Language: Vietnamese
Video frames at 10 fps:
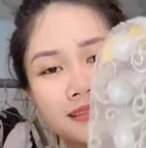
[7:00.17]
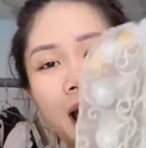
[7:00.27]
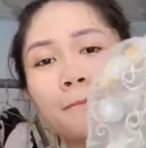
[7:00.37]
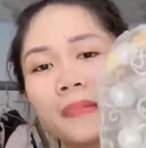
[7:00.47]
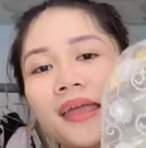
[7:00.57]

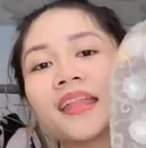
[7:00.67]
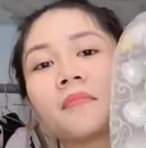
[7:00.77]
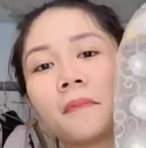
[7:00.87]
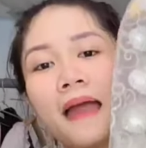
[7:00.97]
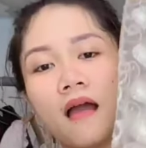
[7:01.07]
100
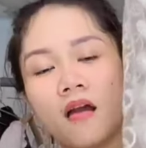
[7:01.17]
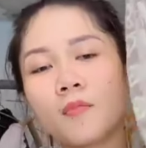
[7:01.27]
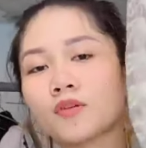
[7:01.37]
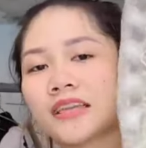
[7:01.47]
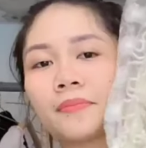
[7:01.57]
nghìn nha mấy bà
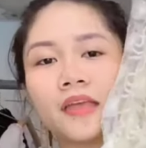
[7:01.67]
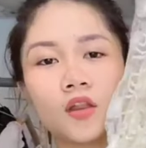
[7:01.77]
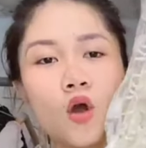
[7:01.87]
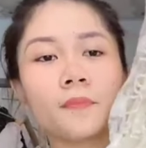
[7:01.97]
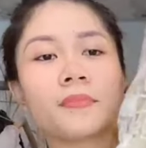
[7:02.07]
ơi
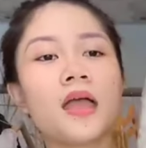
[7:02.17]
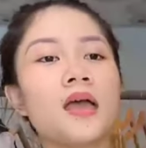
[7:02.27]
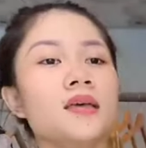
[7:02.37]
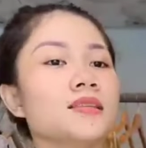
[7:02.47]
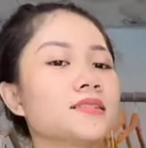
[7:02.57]
100 nghìn luôn
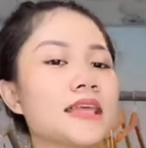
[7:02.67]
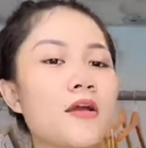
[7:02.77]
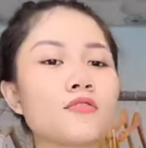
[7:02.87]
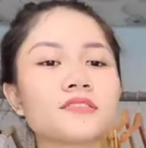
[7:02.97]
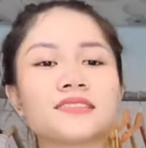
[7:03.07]

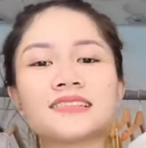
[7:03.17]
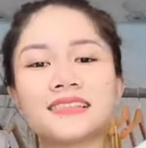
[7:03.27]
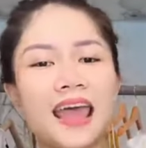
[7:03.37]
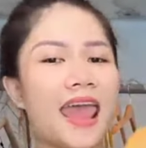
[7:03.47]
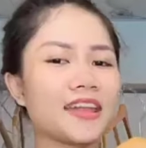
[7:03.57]
Sale
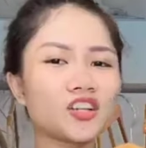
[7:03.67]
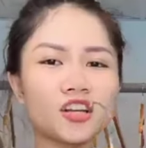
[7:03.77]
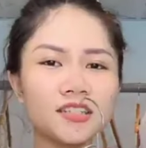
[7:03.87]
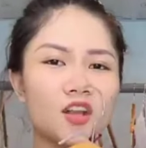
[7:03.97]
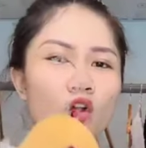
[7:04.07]
rẻ cho